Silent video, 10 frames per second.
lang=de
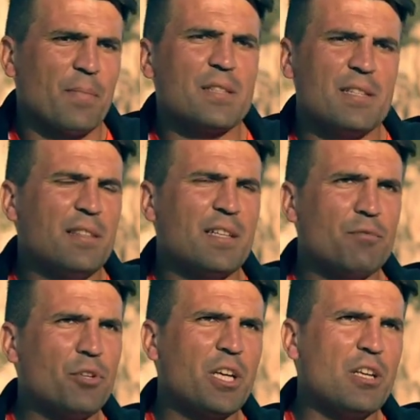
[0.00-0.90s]
sind dann
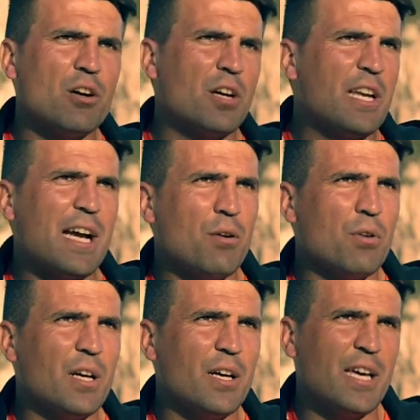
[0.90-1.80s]
wirklich nachher
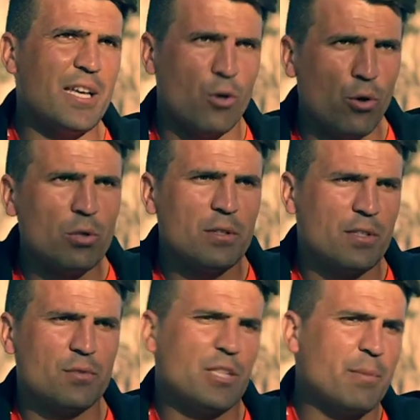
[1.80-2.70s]
auch äh,
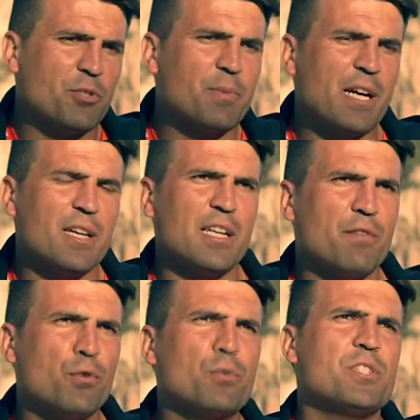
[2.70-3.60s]
erholt und dementsprechend auch
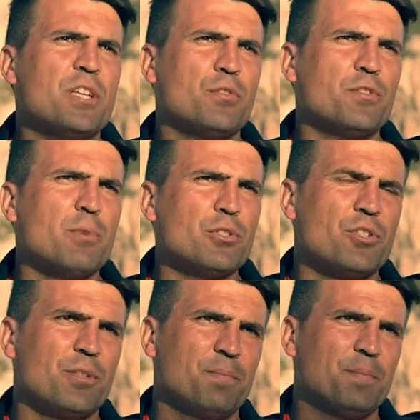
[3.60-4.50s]
fokussiert auf den Match.